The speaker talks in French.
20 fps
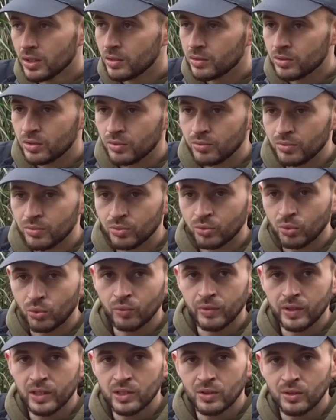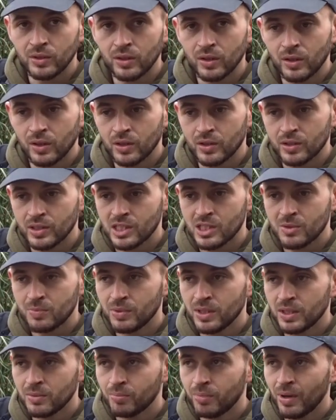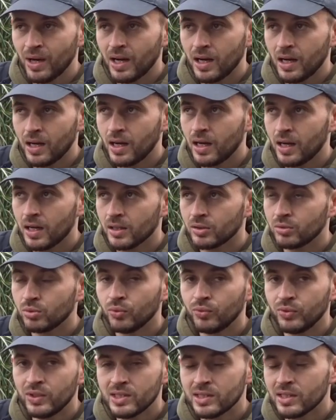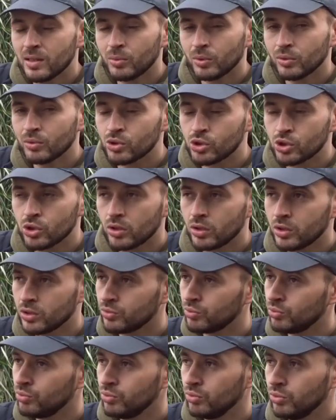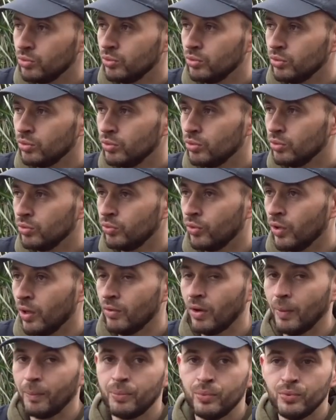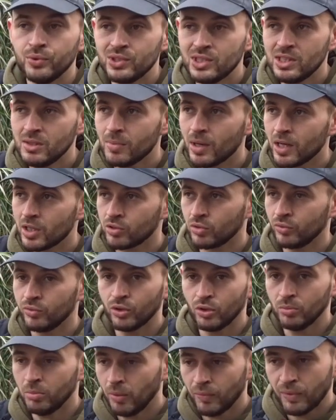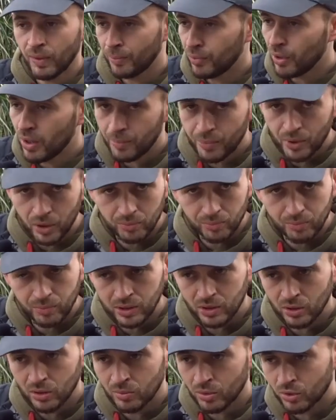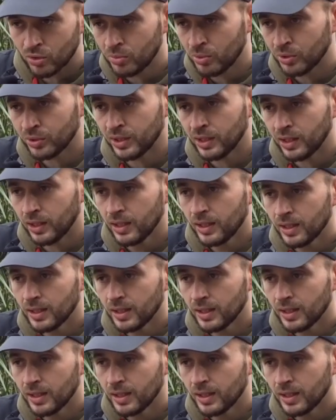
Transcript: si vous trouvez que je, n'explique pas suffisamment de choses ou vous voulez voir plus d'images environnement, peu importe, mettez-le en commentaire.